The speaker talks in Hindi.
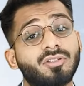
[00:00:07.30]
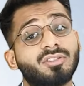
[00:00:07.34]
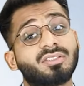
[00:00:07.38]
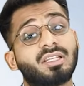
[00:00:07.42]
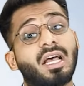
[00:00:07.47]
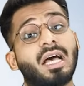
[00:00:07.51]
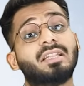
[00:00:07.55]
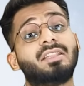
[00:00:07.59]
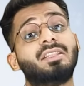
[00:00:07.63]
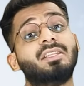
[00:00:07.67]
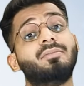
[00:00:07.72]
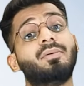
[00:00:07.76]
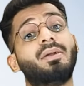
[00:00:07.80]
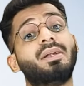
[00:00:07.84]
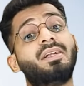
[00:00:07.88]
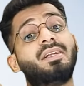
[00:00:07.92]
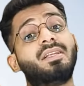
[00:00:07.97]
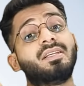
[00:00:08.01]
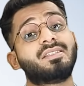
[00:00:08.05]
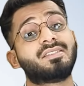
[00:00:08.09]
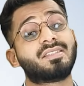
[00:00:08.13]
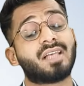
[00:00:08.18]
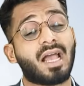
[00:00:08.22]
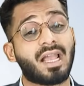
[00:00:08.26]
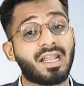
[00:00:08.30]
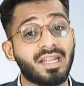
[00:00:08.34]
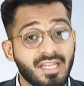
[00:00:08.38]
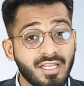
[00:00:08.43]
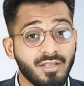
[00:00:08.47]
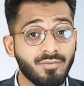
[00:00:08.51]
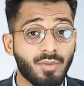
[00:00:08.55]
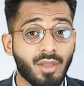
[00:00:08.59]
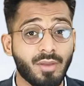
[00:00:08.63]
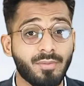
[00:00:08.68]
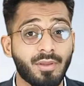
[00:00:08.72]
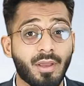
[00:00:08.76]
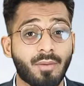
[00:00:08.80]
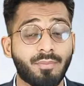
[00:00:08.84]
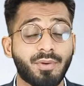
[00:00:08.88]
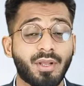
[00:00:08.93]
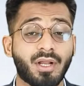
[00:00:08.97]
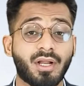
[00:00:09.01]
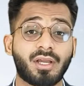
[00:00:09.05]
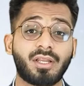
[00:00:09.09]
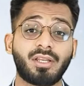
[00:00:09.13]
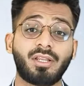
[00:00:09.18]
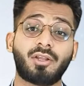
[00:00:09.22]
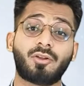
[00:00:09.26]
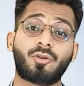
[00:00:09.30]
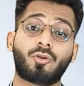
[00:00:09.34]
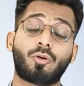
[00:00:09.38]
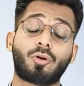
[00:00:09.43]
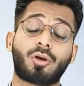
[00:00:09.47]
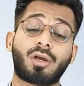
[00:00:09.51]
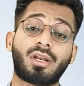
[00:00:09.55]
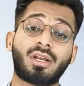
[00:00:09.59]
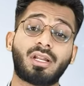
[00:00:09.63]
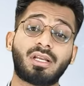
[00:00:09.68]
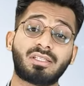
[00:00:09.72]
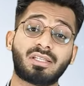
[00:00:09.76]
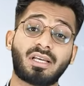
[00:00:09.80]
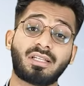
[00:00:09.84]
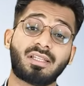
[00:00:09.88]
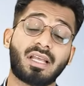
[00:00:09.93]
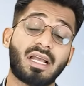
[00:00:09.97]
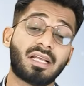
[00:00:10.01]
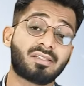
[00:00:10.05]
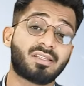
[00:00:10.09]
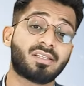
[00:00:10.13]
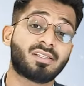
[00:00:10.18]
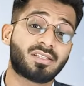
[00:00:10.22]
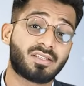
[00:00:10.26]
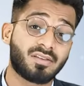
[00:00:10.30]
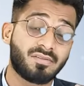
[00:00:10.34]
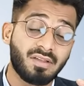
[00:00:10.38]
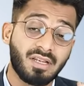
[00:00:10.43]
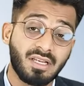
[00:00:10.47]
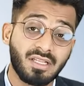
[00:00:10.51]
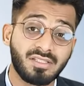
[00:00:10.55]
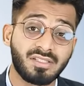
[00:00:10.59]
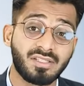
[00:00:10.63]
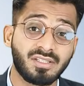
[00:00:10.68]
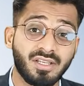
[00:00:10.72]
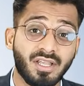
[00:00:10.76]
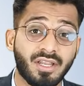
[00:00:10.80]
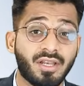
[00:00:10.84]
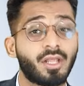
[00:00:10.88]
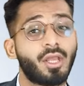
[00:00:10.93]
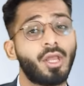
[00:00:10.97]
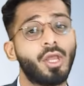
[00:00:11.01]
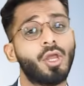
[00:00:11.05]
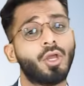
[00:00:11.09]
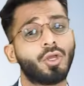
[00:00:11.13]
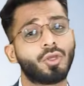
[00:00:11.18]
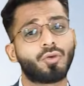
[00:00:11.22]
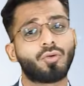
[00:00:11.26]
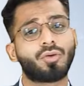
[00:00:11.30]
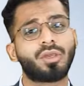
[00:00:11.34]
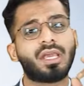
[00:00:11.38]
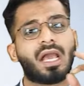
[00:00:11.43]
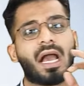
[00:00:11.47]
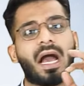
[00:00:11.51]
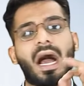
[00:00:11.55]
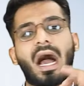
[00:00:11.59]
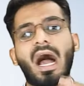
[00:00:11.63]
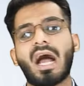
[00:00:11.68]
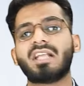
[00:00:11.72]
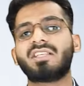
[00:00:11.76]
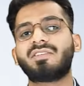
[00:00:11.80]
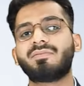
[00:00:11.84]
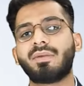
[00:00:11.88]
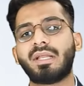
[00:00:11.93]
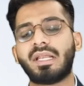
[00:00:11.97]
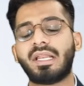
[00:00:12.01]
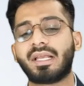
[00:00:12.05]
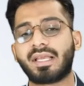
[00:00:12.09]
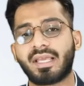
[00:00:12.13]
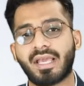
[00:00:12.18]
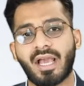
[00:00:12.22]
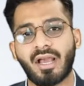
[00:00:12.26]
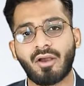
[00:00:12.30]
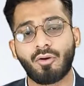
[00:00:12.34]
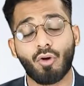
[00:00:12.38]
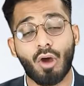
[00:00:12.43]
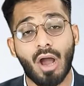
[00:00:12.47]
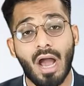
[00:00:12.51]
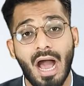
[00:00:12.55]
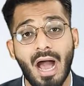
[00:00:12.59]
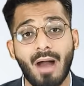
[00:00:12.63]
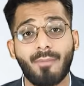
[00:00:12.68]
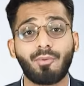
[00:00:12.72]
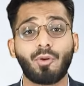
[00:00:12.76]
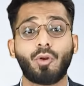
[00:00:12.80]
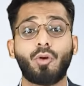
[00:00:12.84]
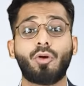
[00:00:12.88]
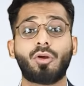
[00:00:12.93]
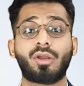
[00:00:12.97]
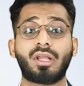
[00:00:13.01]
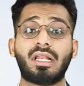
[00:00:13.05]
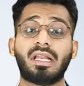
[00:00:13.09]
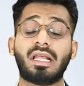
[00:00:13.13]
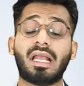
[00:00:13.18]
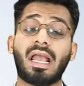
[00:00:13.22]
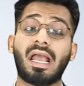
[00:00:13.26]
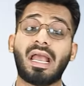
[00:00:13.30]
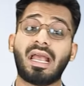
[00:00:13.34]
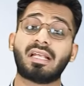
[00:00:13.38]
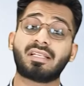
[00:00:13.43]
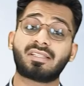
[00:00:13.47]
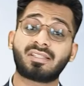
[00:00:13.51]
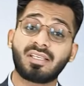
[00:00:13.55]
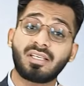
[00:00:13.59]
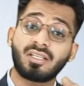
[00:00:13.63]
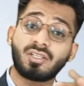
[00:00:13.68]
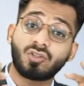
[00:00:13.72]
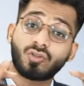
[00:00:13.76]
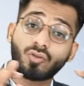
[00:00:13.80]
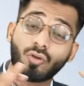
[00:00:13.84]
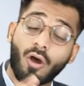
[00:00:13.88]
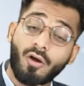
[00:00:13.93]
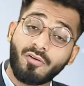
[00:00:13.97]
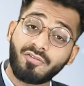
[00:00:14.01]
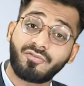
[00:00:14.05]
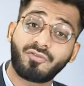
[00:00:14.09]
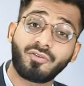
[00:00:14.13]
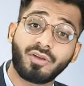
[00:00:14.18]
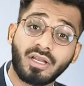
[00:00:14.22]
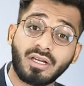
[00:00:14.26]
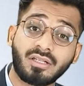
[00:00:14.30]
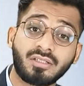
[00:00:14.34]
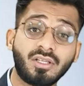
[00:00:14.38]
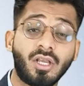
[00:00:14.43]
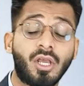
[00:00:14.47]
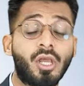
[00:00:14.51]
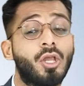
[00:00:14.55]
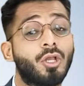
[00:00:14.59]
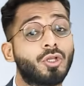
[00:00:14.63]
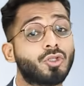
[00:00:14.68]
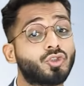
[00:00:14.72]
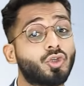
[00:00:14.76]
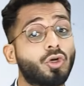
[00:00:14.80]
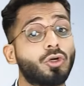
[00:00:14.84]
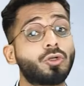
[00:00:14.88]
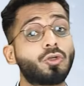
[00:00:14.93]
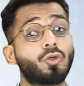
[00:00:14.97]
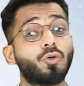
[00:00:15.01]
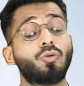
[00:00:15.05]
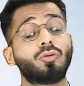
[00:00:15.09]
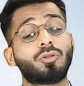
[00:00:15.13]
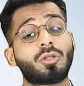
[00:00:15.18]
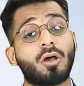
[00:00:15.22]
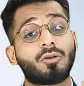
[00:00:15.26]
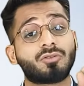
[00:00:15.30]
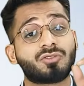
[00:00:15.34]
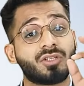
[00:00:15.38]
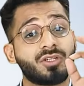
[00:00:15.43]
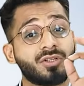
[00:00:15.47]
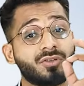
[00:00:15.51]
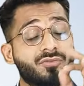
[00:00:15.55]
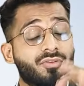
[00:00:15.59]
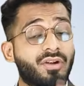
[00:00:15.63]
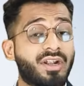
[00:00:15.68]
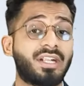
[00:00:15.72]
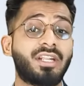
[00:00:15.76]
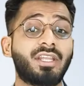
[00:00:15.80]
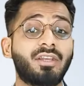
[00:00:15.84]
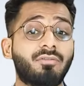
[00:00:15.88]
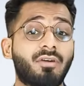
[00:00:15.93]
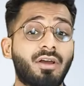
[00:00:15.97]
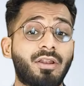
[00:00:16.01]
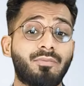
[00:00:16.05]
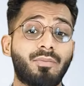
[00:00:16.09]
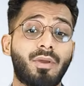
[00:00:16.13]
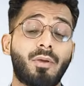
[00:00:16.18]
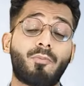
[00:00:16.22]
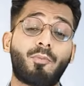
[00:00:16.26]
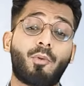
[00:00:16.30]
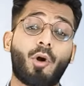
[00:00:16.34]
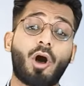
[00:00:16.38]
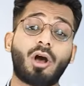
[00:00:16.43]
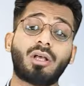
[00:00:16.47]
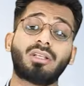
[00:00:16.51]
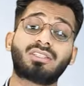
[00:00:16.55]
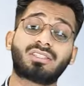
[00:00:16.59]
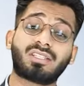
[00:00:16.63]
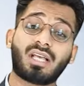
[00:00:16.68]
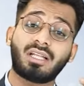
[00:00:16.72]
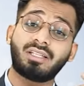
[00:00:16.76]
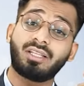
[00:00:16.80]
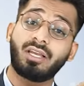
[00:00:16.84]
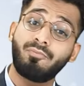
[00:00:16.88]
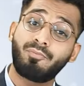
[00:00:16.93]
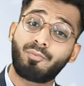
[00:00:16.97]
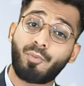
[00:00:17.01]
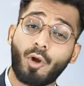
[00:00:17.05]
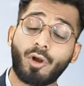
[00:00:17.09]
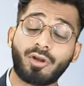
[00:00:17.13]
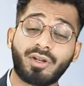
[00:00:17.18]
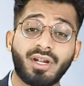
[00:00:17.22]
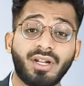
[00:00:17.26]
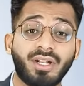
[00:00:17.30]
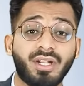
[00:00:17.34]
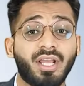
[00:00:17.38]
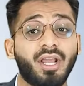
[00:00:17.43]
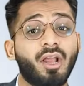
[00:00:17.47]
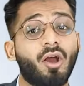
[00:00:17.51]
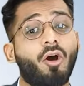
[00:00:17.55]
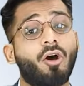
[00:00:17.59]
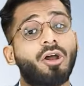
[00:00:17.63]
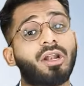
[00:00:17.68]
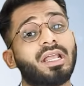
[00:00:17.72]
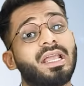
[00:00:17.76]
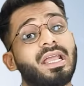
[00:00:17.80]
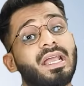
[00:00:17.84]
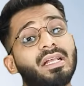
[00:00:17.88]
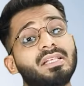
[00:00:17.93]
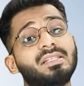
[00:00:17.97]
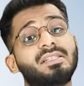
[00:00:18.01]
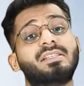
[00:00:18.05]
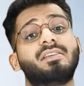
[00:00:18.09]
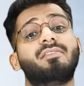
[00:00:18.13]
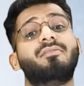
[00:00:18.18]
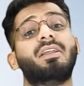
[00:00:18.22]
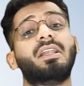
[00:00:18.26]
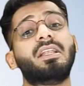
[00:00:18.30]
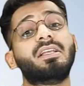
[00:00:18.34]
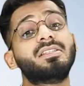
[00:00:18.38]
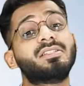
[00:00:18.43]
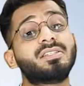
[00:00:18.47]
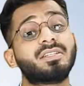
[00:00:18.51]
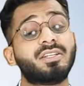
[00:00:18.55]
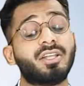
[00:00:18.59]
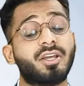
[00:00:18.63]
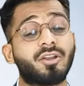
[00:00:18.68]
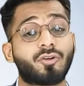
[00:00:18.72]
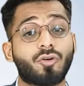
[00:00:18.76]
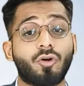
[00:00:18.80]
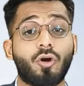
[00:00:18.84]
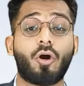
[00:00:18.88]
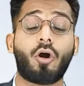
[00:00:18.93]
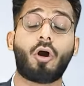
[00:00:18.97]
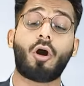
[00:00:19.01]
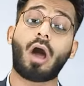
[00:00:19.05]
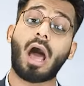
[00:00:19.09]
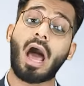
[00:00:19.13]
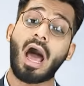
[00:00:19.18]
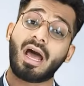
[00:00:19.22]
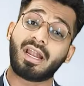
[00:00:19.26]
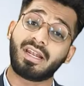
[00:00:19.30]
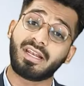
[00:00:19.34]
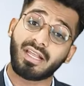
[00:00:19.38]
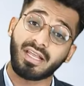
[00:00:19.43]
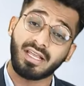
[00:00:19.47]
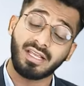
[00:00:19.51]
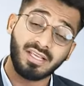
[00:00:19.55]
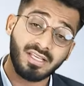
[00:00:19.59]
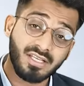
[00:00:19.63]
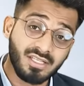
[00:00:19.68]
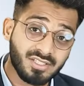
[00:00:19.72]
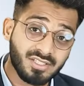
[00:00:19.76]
साथ ही में डिजाइनिंग में भी अपना करियर ग्रो करना चाहते हैं एज अ सिविल इंजीनियर क्योंकि आज मैं लेके आया हूं आप लोगों के लिए ऐसे सॉफ्टवेयर जो टू में बहुत ज़्यादा इंपॉर्टेंट है और एक सिविल इंजीनियर को आने ही